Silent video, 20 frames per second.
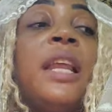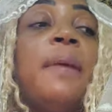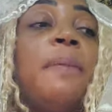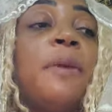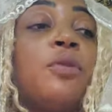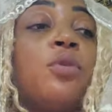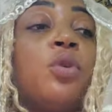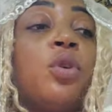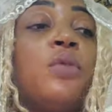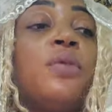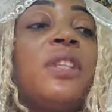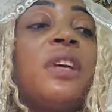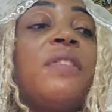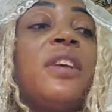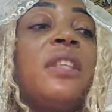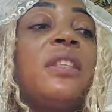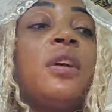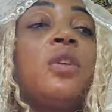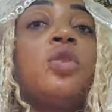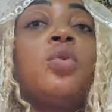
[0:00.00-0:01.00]
Il y a des personnes que vous
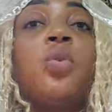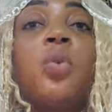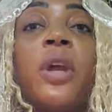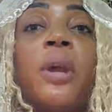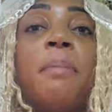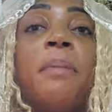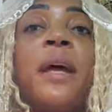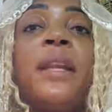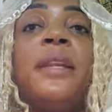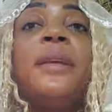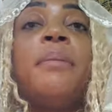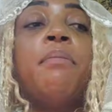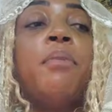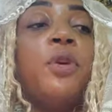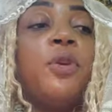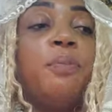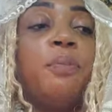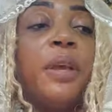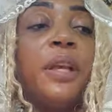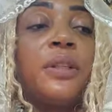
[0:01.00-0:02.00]
avez été entourées par des
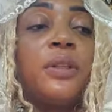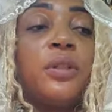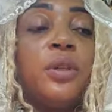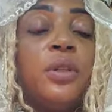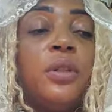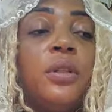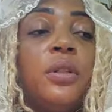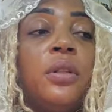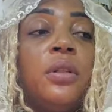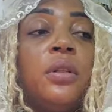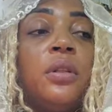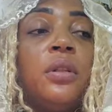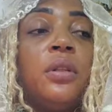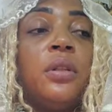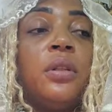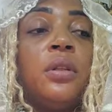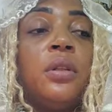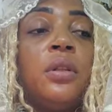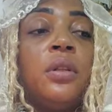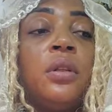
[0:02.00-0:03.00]
bonnes personnes
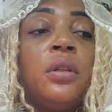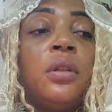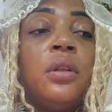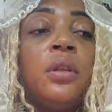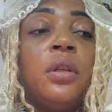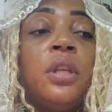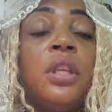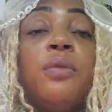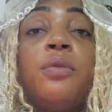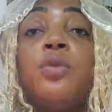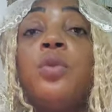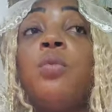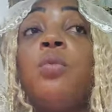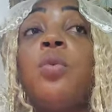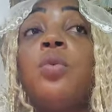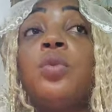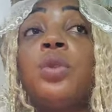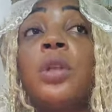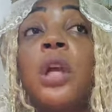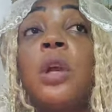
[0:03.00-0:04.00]
qui vous
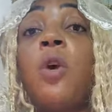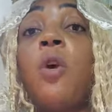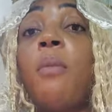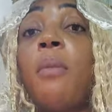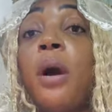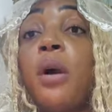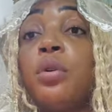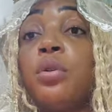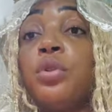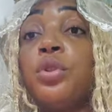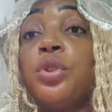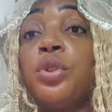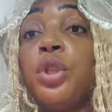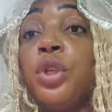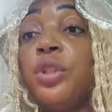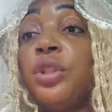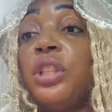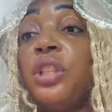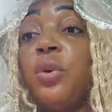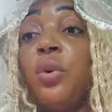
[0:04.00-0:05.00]
ont montré comment on
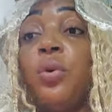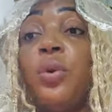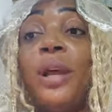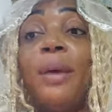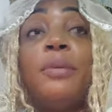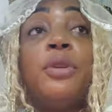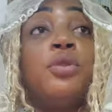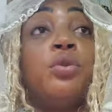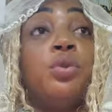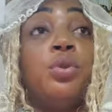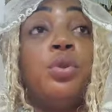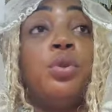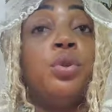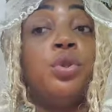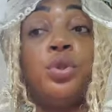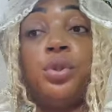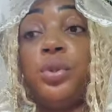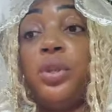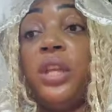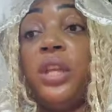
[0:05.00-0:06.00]
jeûne, qui ont l'habitude de